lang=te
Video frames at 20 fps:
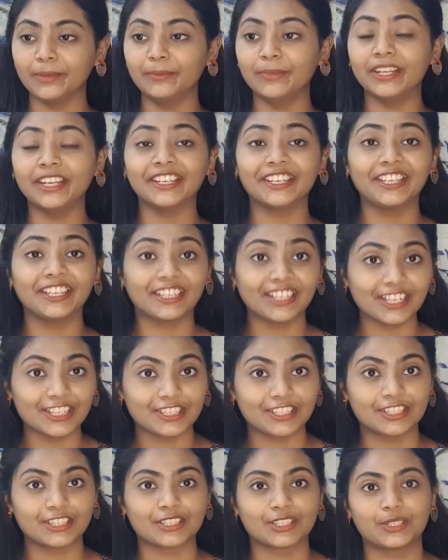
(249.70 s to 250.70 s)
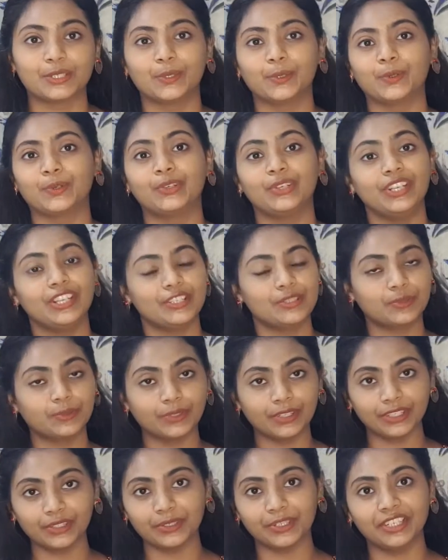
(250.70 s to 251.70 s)
మనకి క్లస్టర్స్లో ట్రీస్
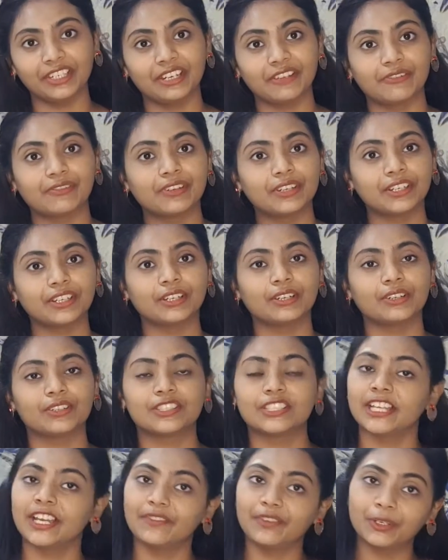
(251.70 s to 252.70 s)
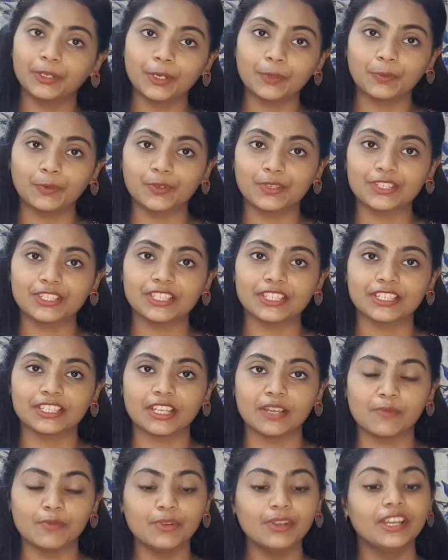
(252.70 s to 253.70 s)
కూడా కొన్ని డిఫరెంట్గా వచ్చాయి అవి కూడా పోస్ట్
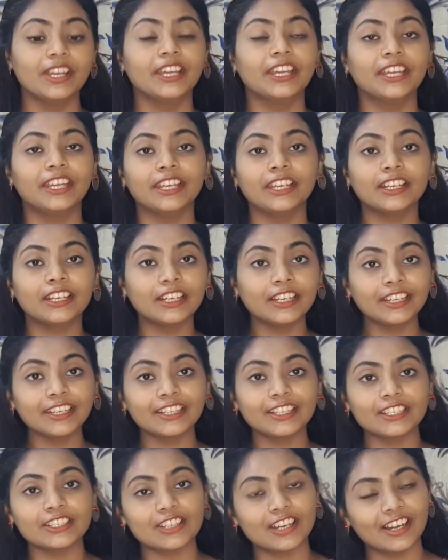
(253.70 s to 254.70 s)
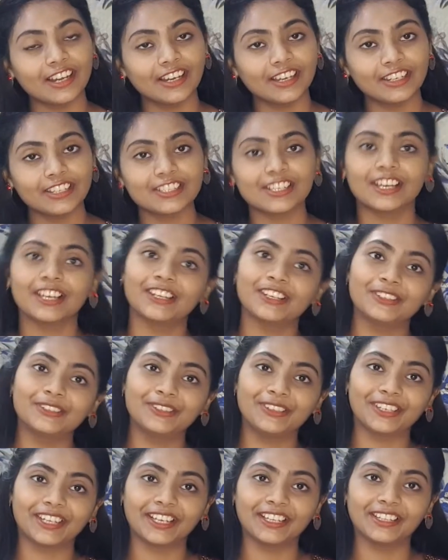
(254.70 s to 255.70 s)
చేసాము ఇంకా ఇంకా చాలా చాలా
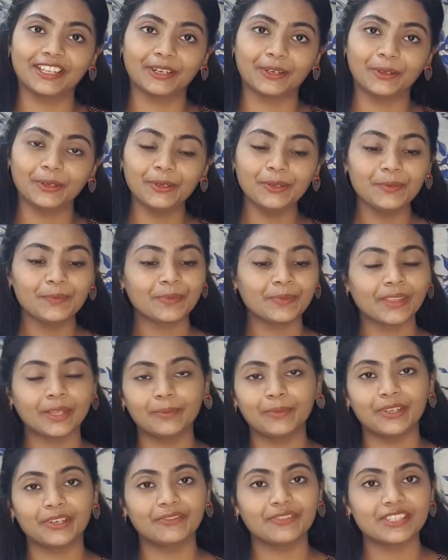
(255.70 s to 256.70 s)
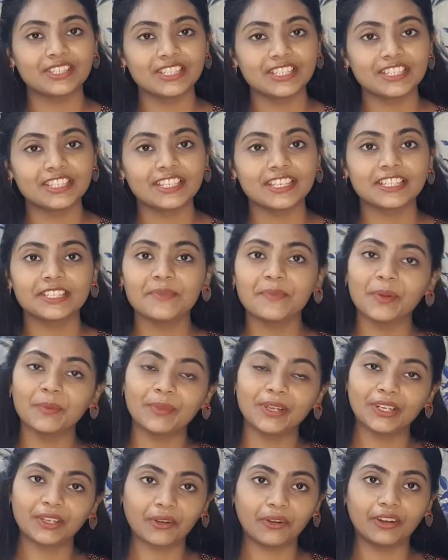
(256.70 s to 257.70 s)
ఉంటాయి దాంట్లో మీరు విజిట్ చేసి
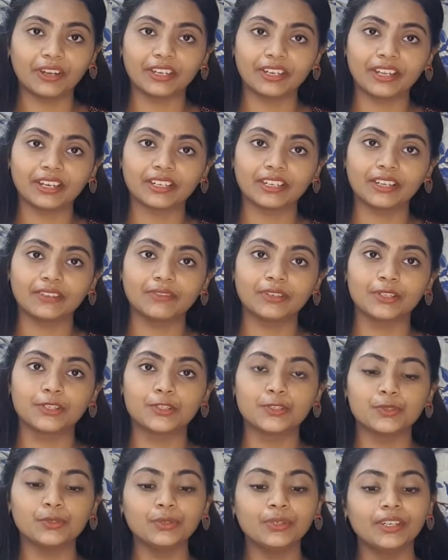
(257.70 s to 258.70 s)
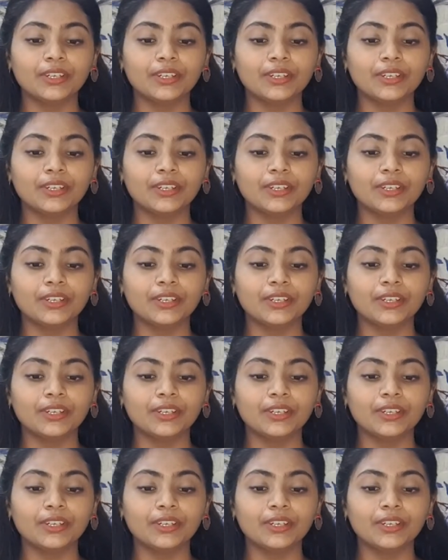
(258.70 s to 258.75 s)
మమ్మల్ని కాంటాక్ట్ అవ్వచ్చు